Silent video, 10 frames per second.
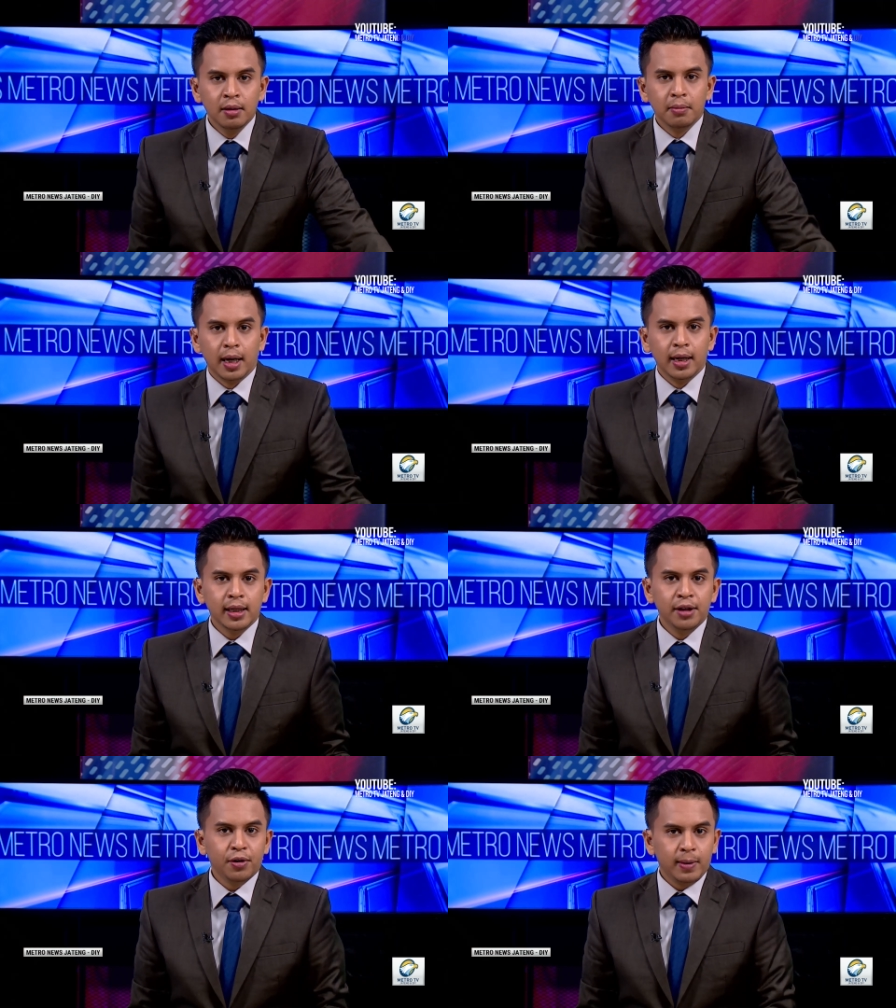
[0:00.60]
Beralih ke
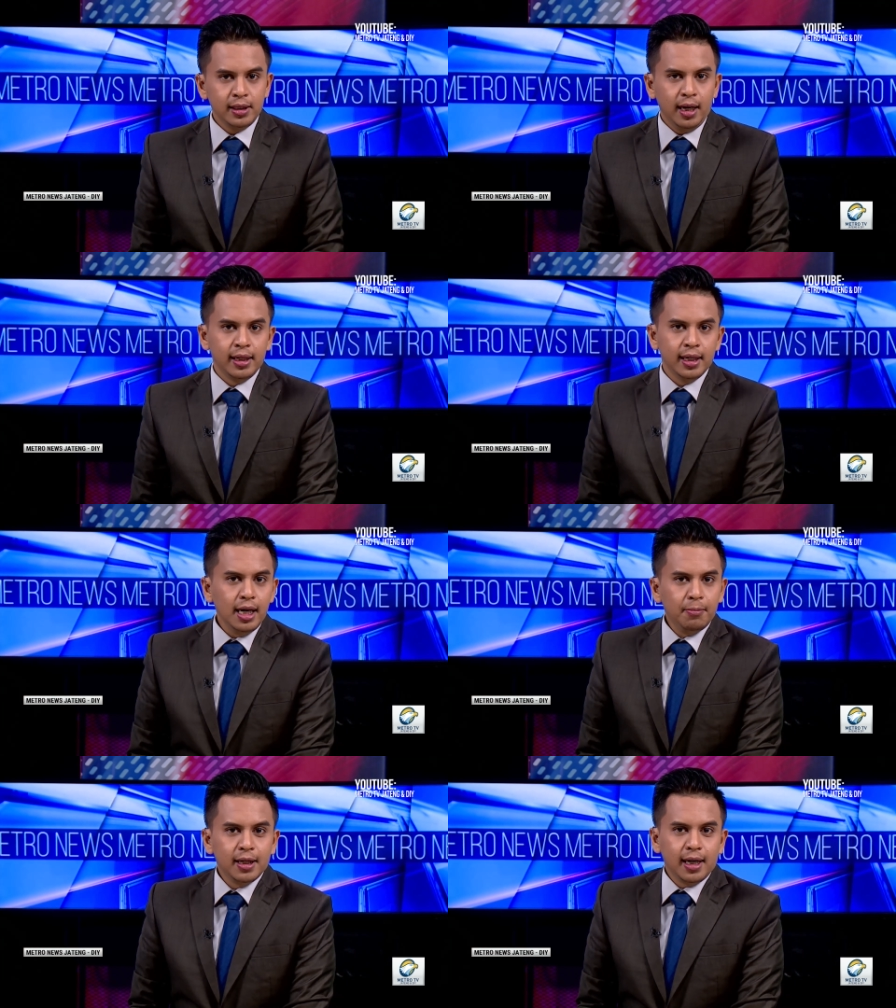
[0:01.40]
informasi lainnya,
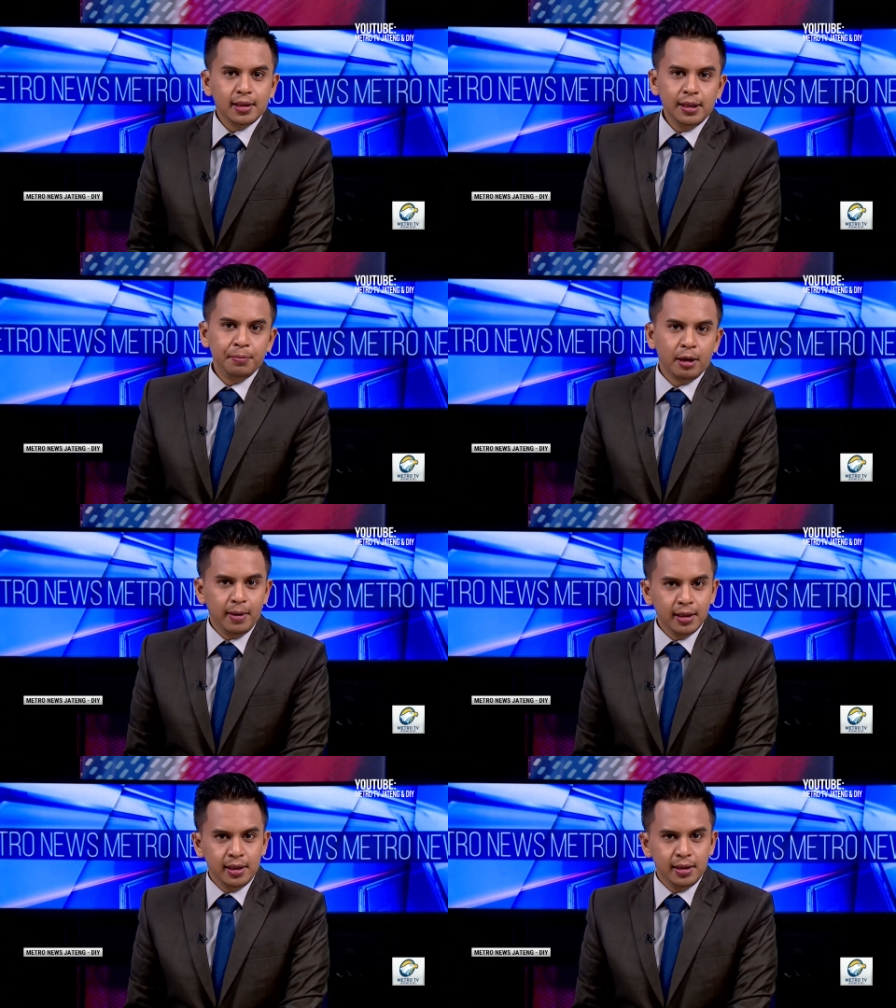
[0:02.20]
aplikasi
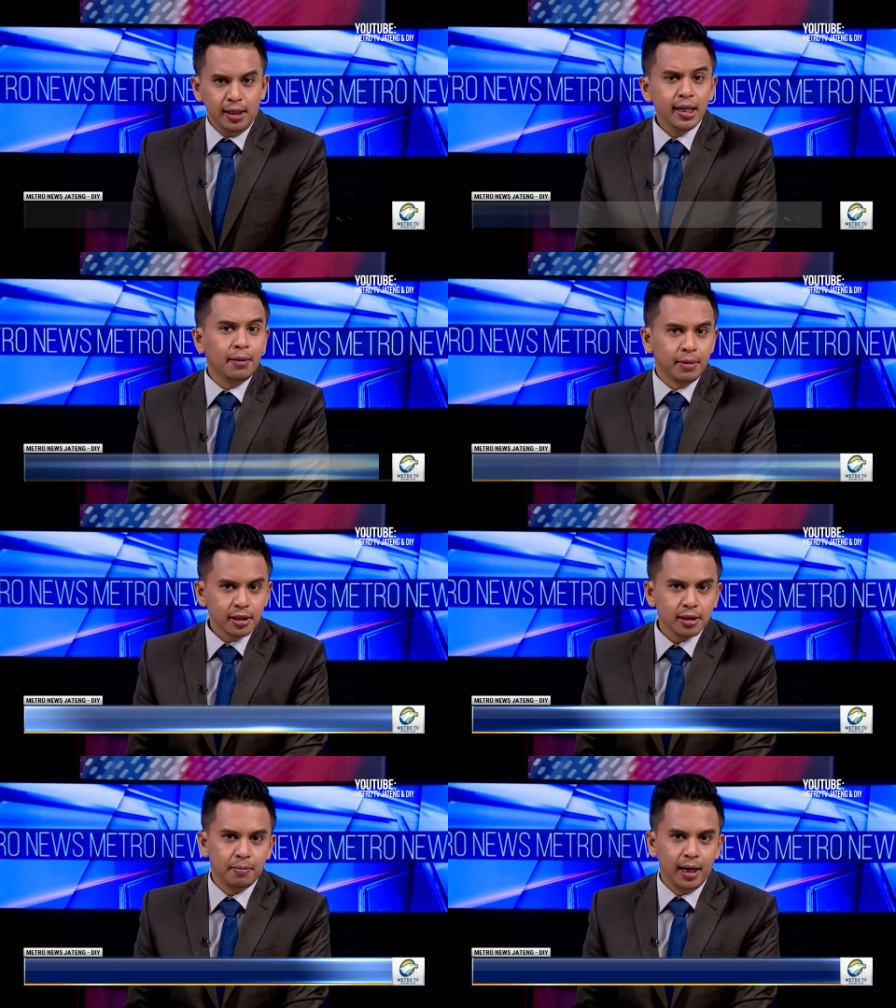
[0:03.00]
berbasis
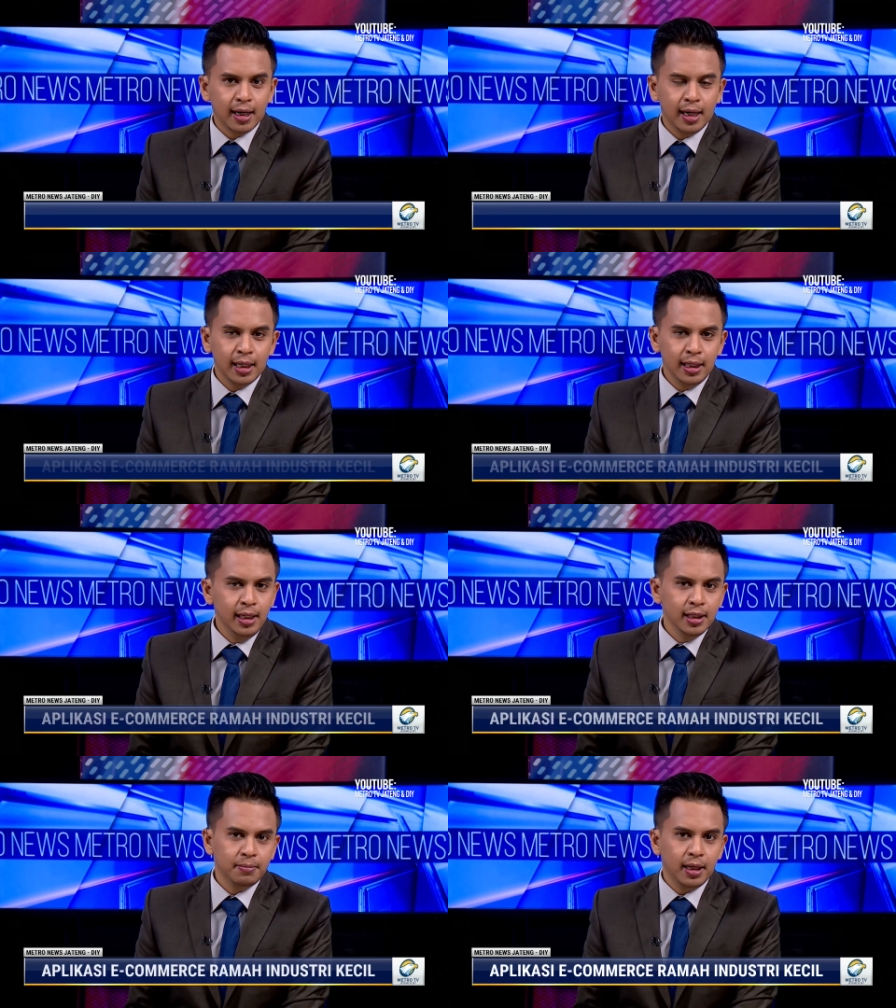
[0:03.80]
e-commerce belakangan ini
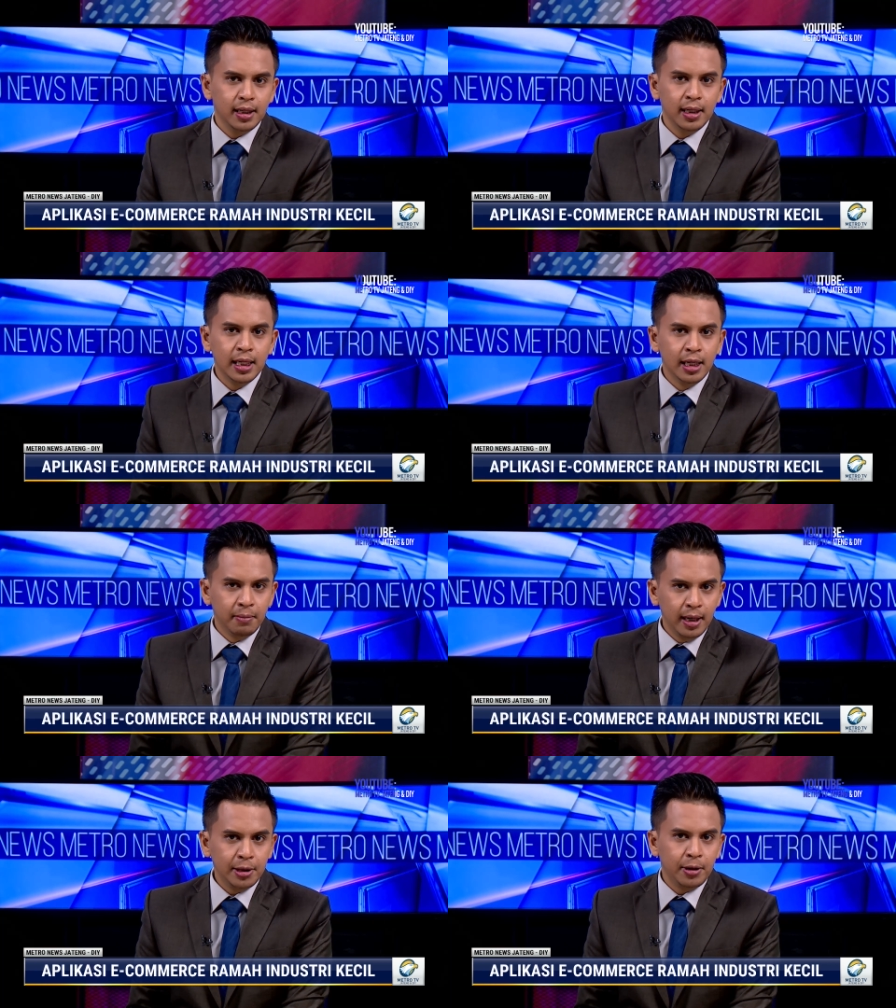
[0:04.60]
semakin
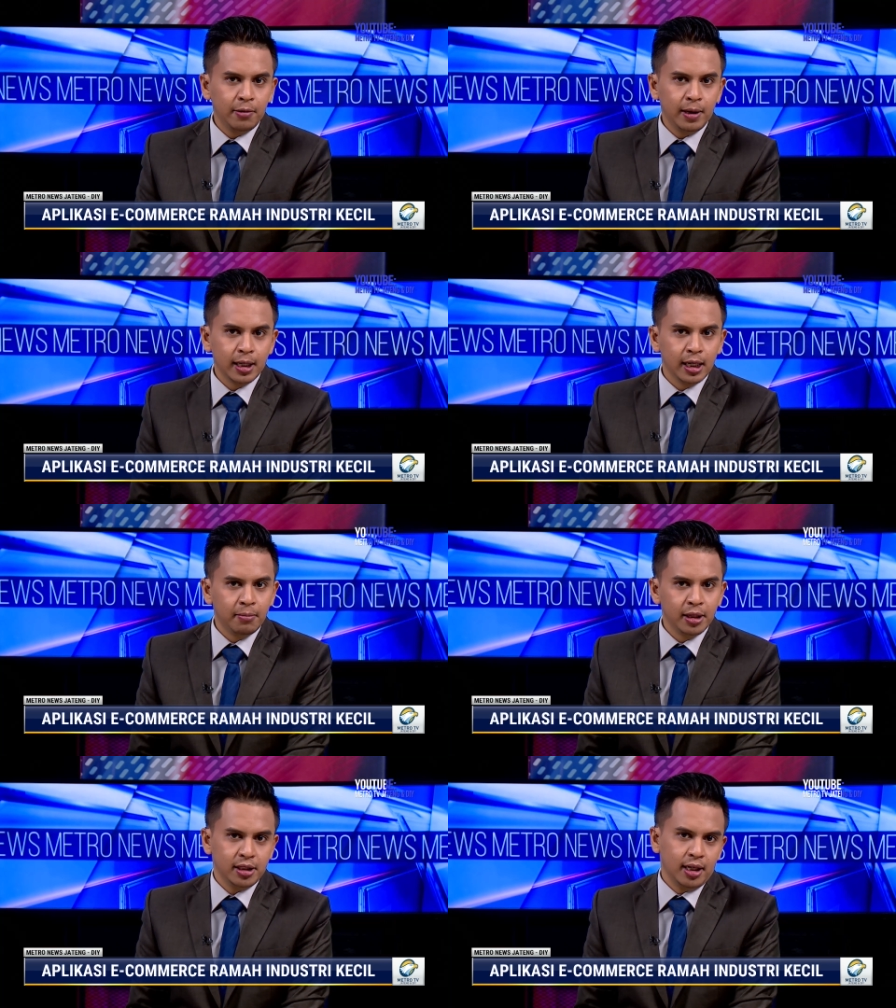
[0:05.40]
digemari oleh warga
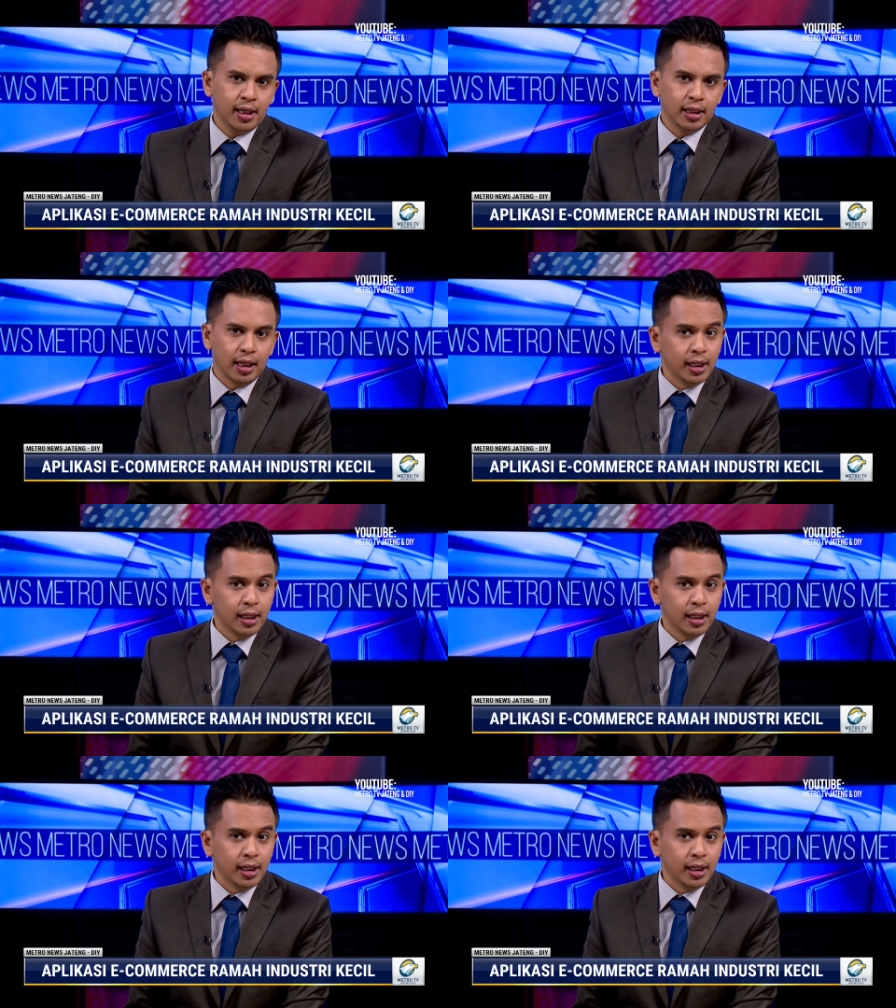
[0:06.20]
masyarakat,